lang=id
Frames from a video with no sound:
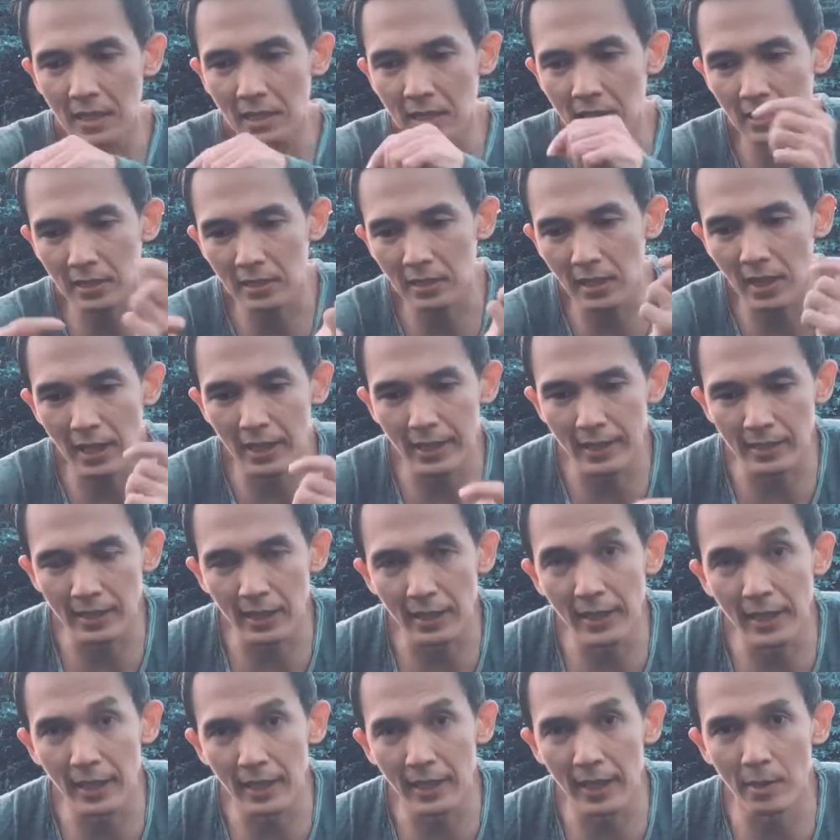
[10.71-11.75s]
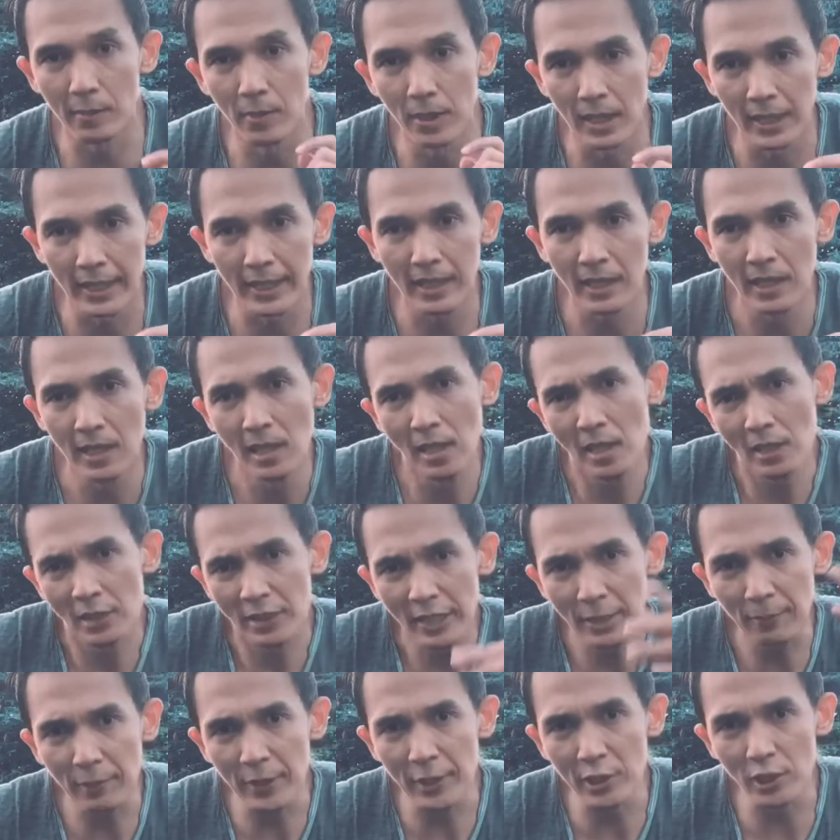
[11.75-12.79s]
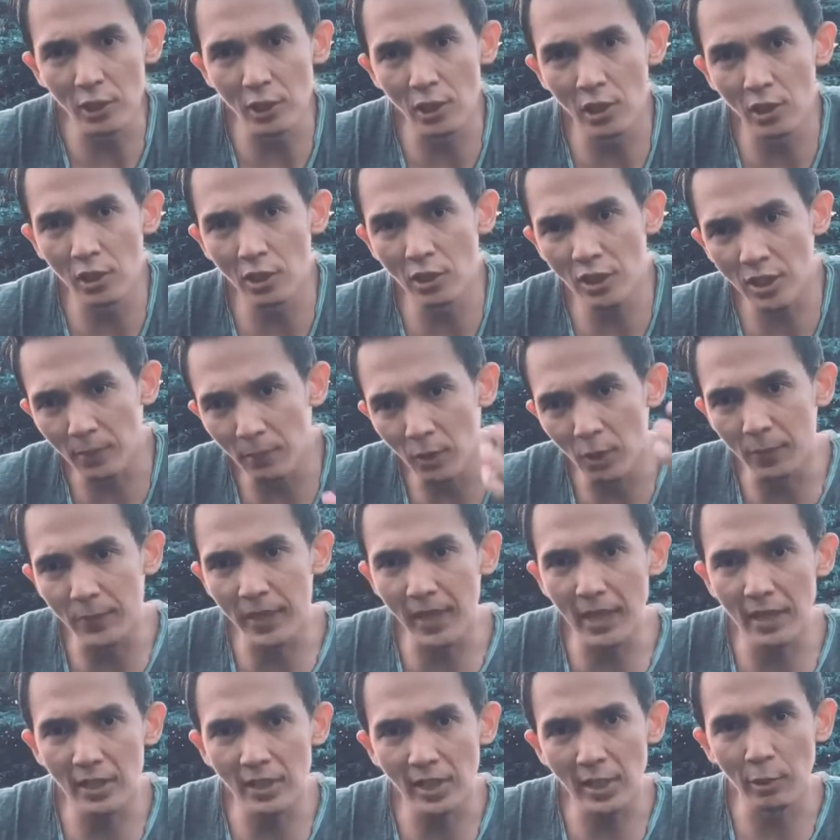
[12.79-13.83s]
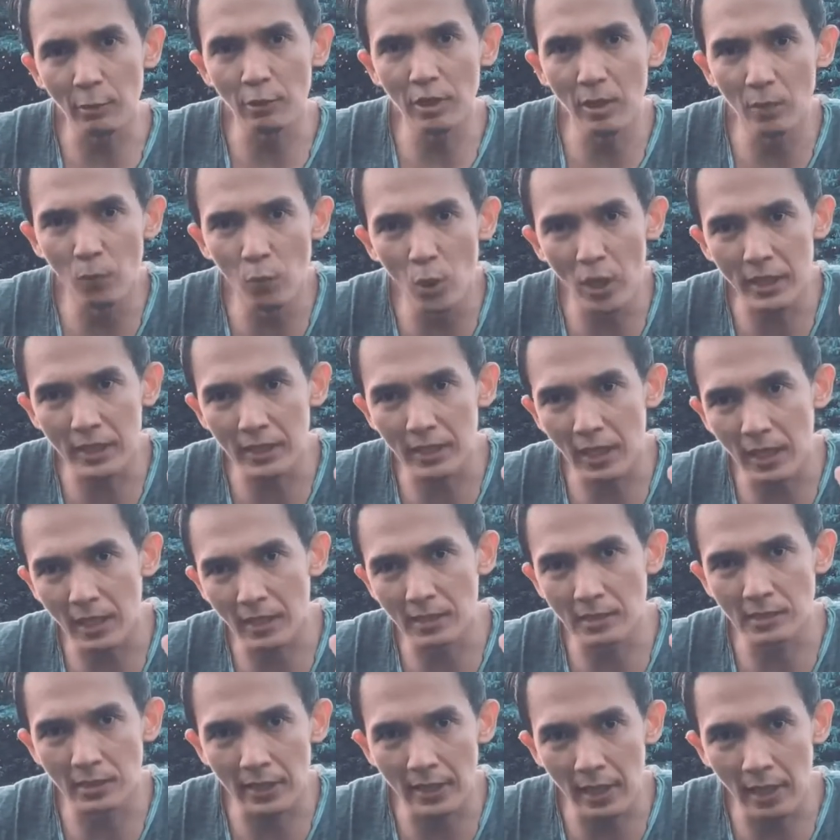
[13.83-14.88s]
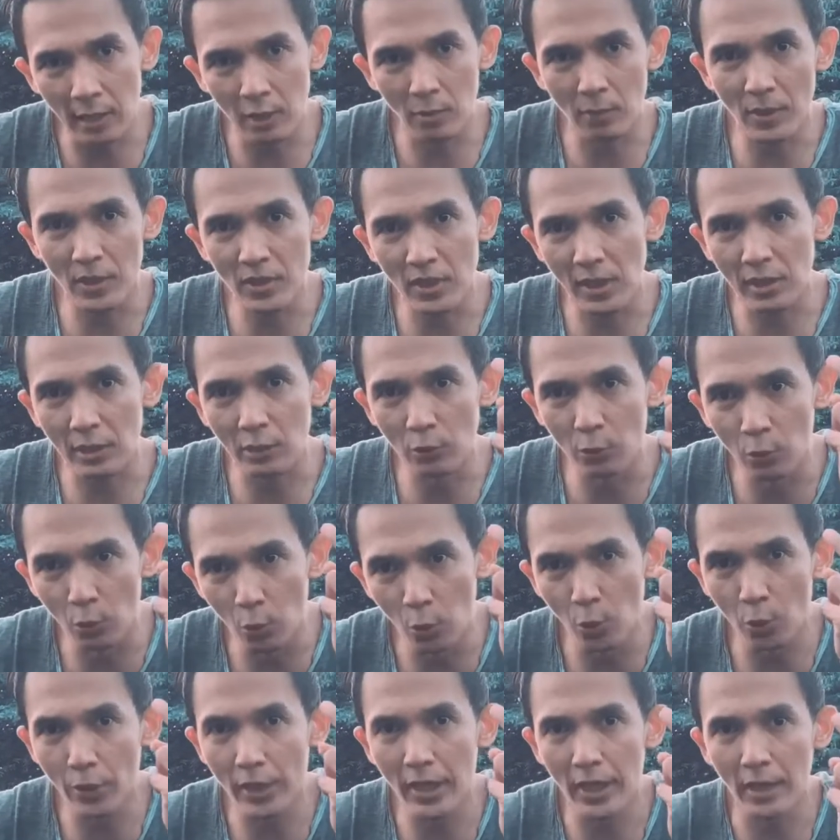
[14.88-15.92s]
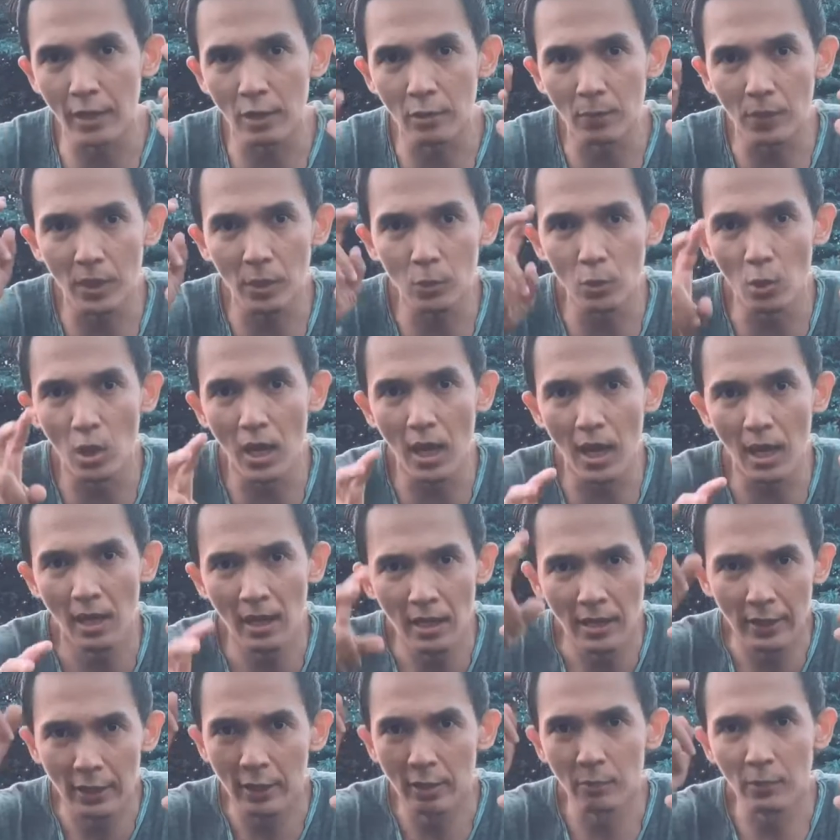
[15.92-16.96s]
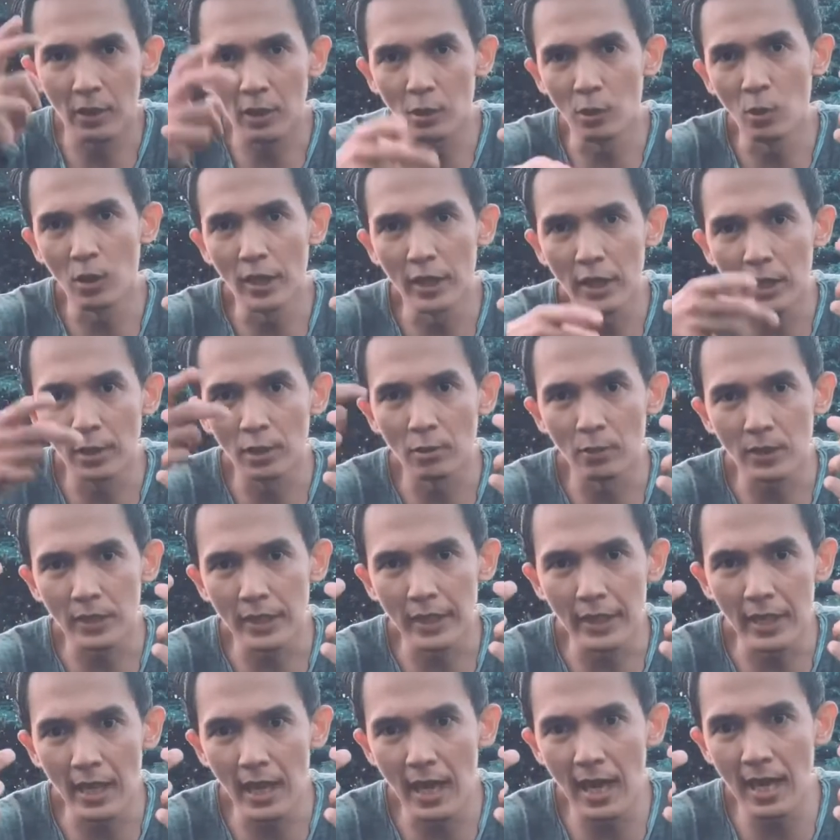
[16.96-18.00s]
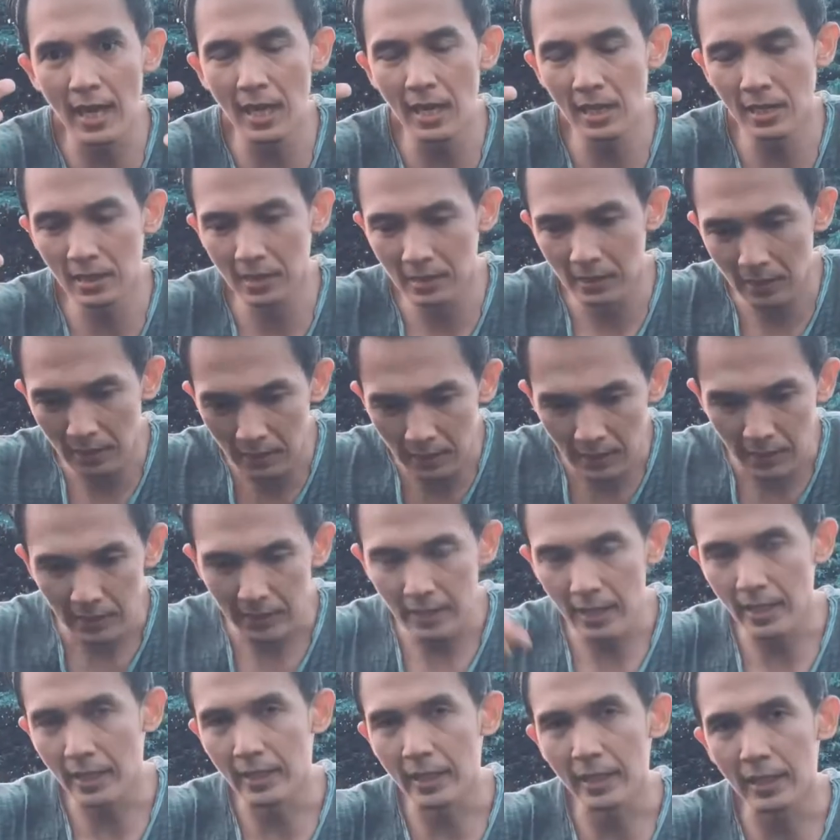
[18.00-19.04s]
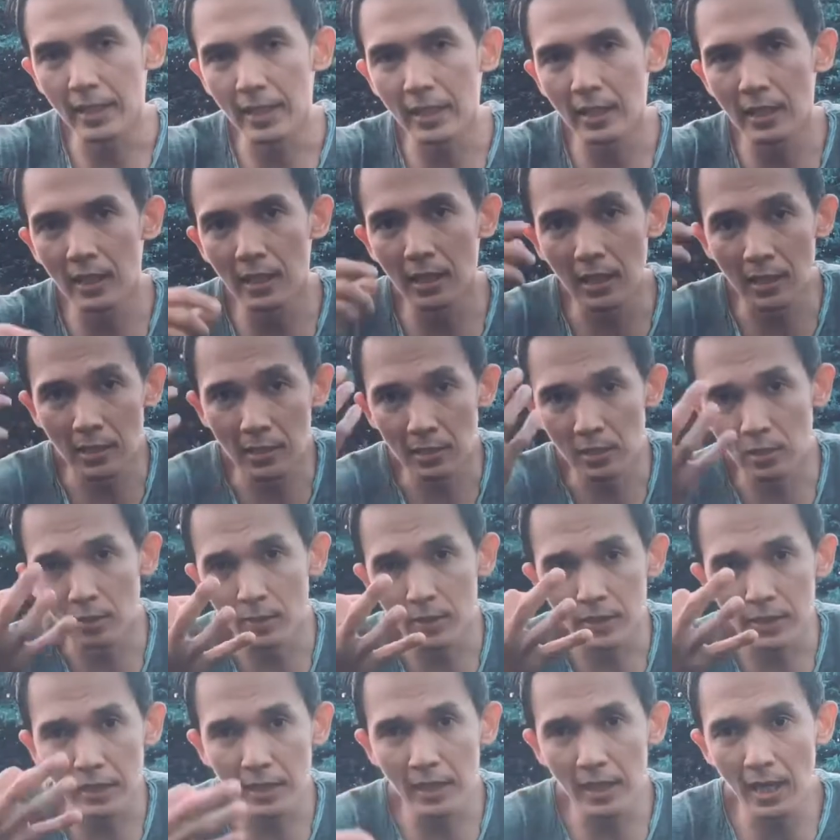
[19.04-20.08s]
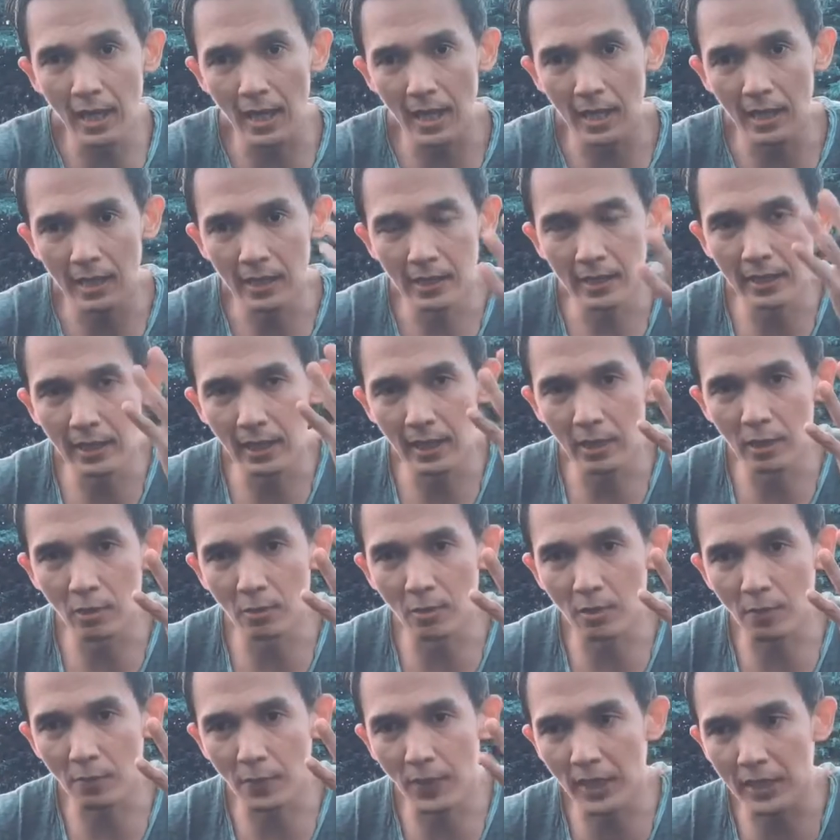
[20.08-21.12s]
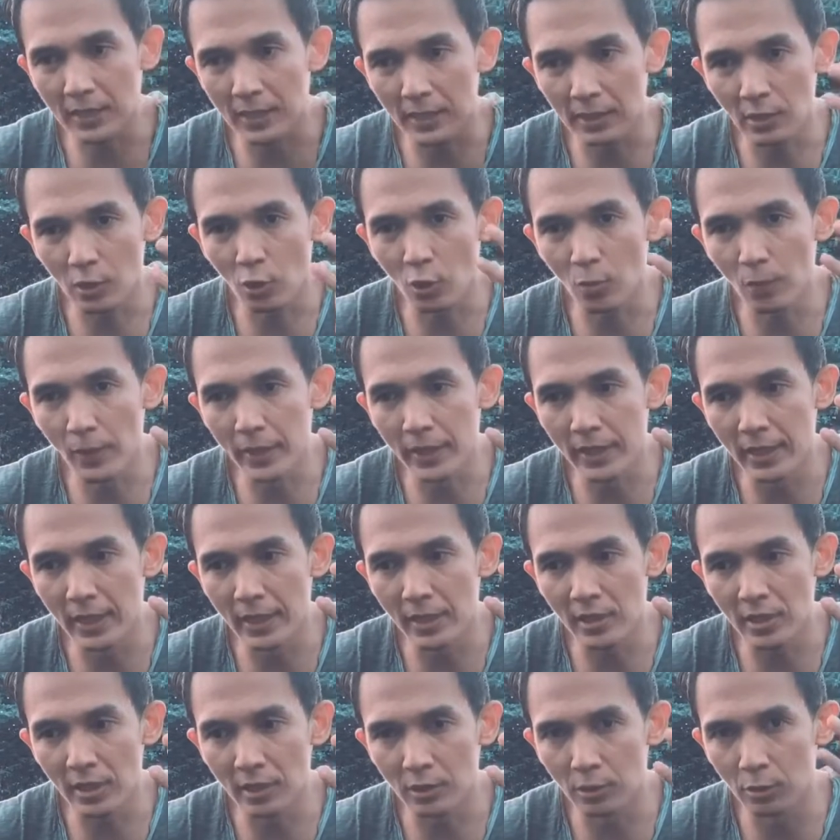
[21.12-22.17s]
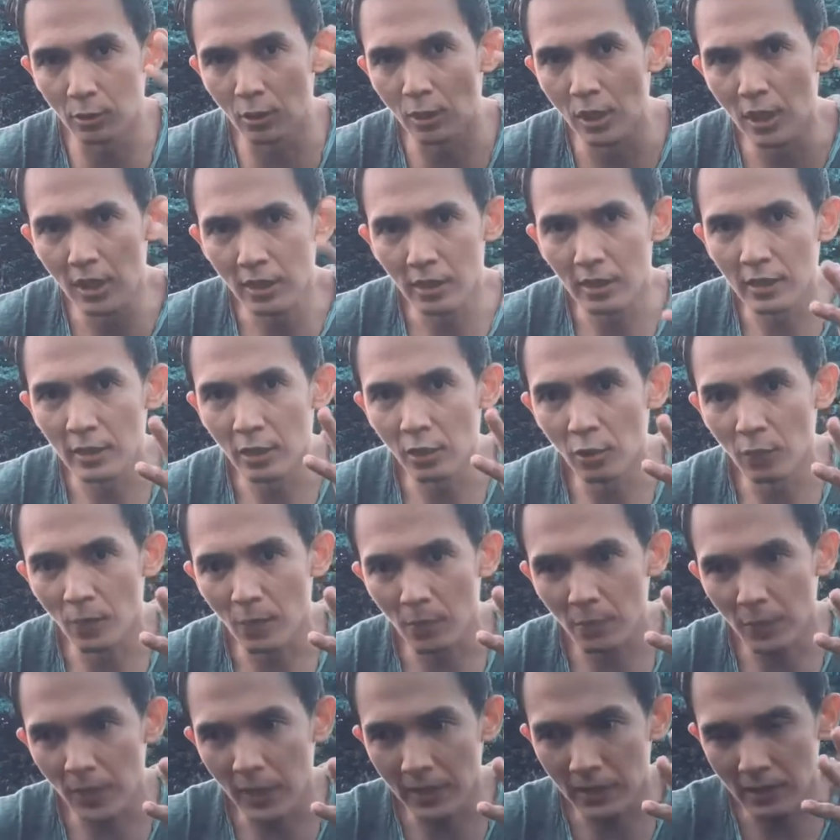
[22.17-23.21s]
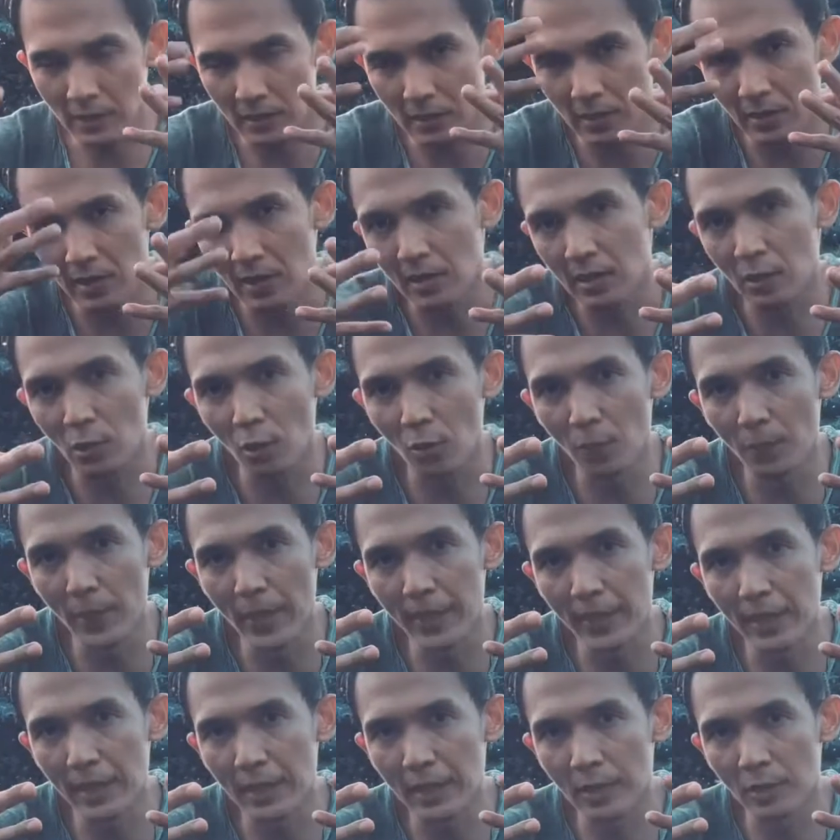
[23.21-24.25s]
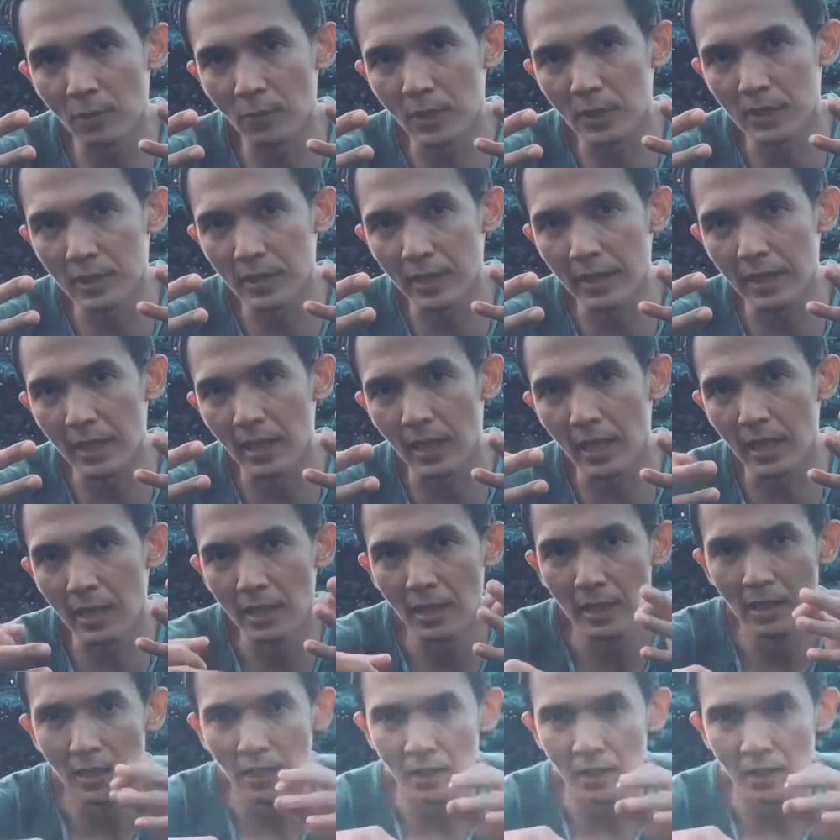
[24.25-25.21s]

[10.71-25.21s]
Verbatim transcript: kita akan tendang double ya di video sebelumnya saya udah buatkan tendangan nomor 1 dengan nomor 2 nomor 2 dengan nomor 3 dan ini adalah nomor 3 dengan nomor 4 kita combine jadi satu dan nomor 4 combine dengan nomor 3